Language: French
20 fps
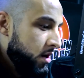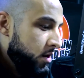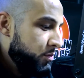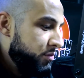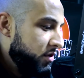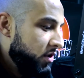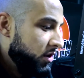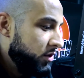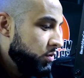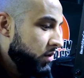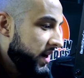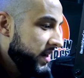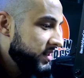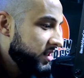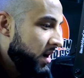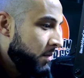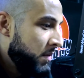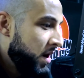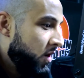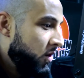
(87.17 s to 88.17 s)
Puis là, tout
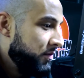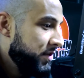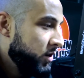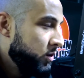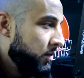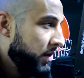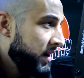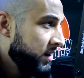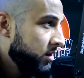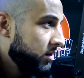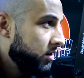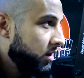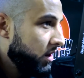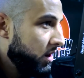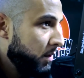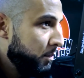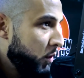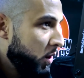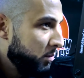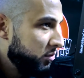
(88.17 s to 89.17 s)
récemment, on vient d'ouvrir
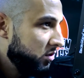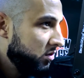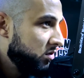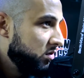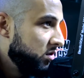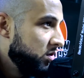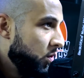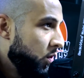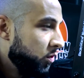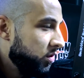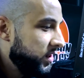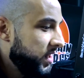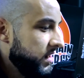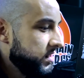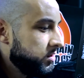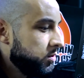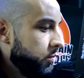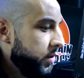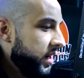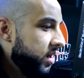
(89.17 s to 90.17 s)
notre propre studio
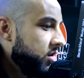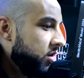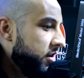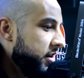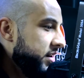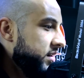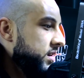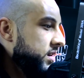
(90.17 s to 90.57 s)
Tension Record.